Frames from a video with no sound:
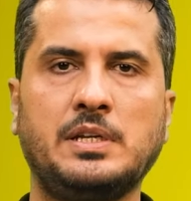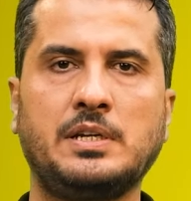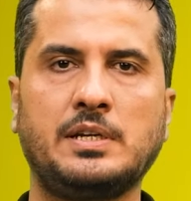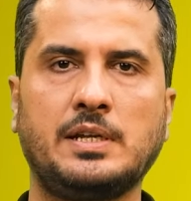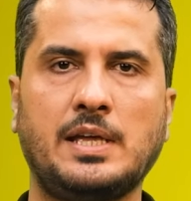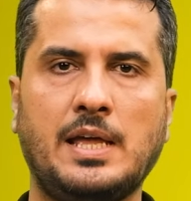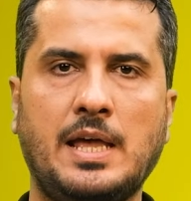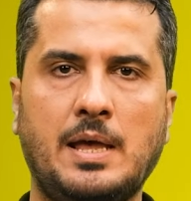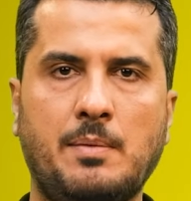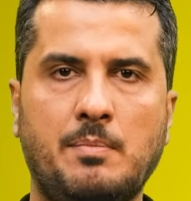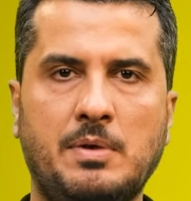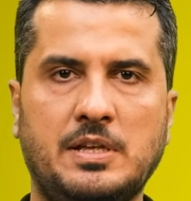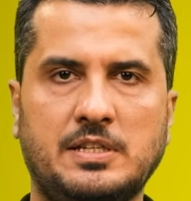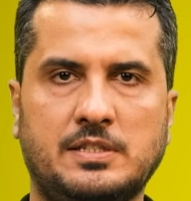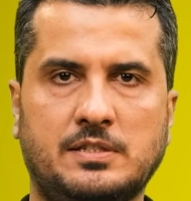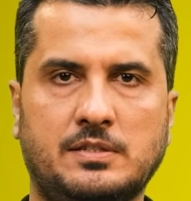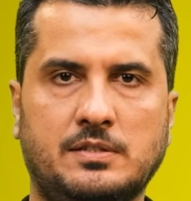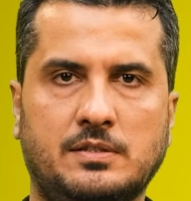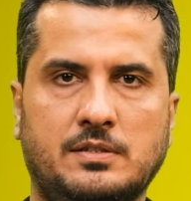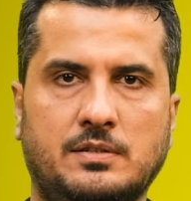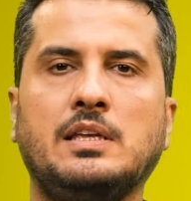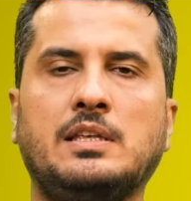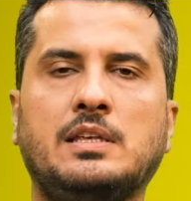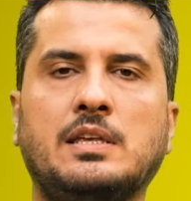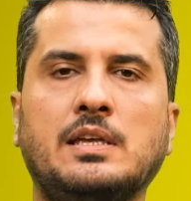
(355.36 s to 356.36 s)
1. MS
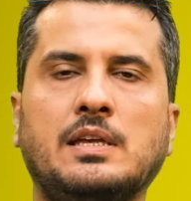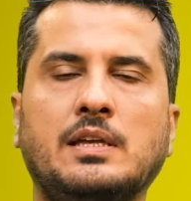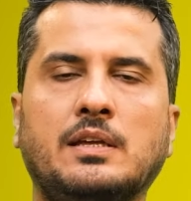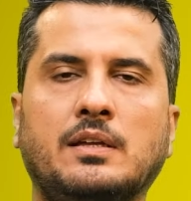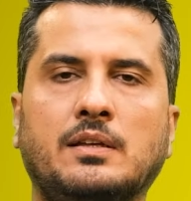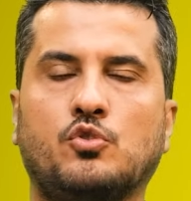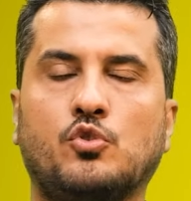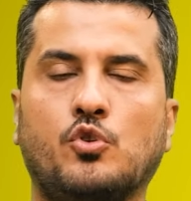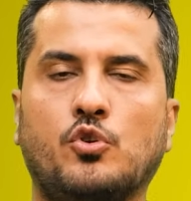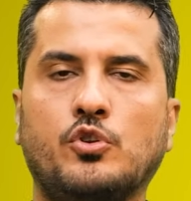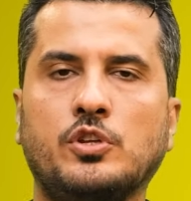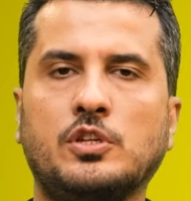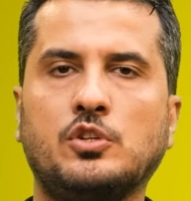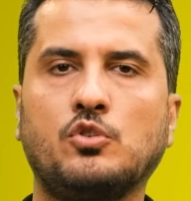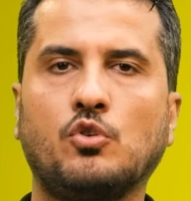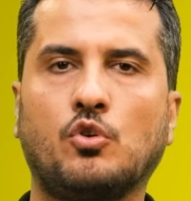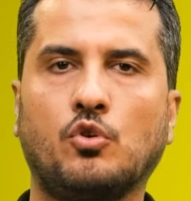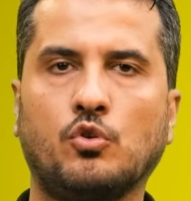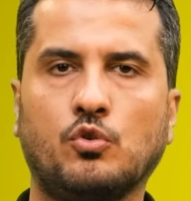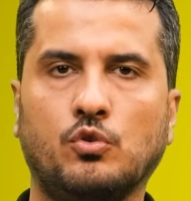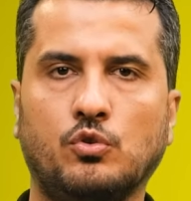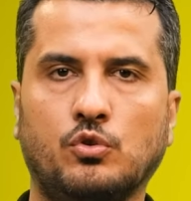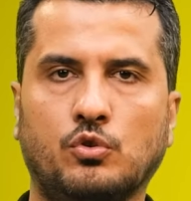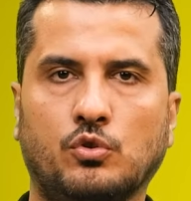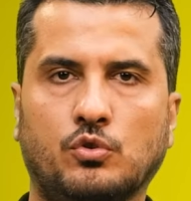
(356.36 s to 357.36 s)
2. Kronik
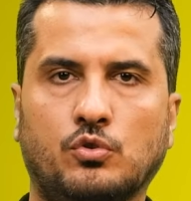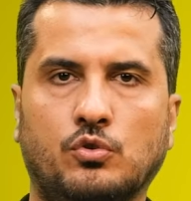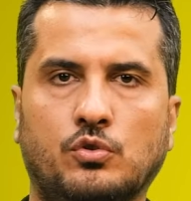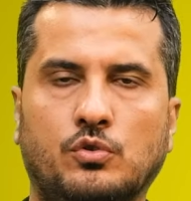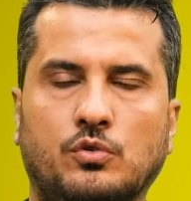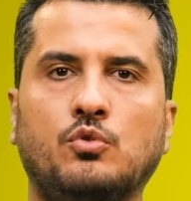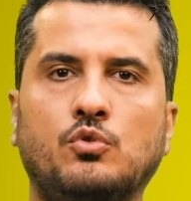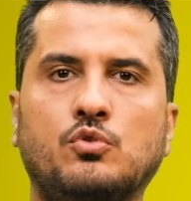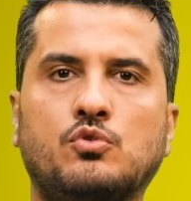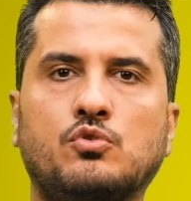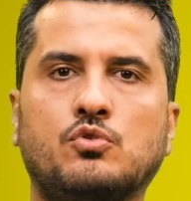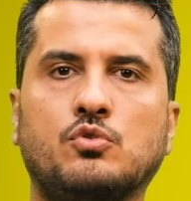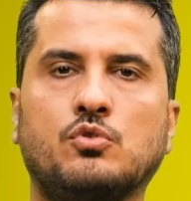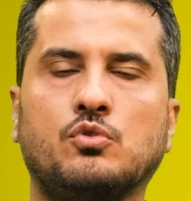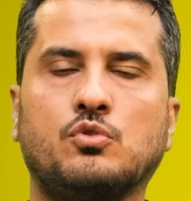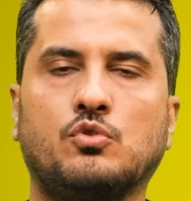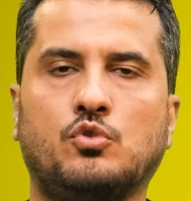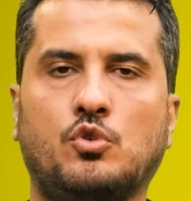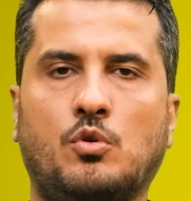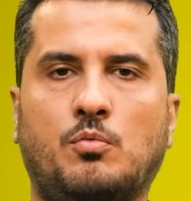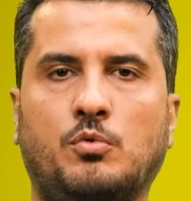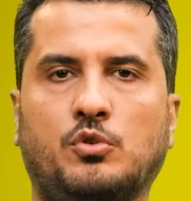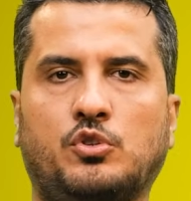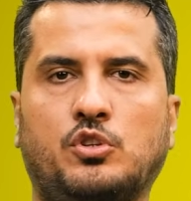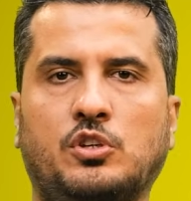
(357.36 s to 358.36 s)
yorgunluk 3.
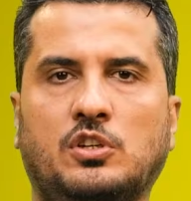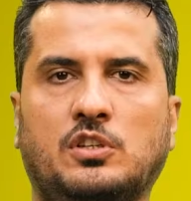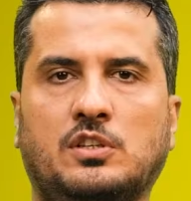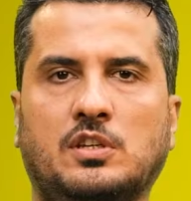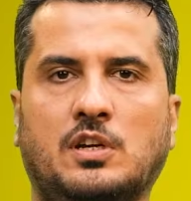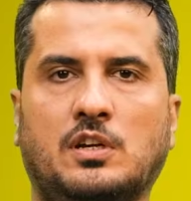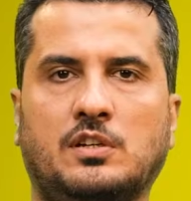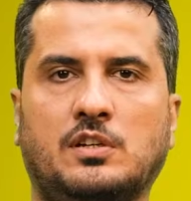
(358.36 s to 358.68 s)
Romatoid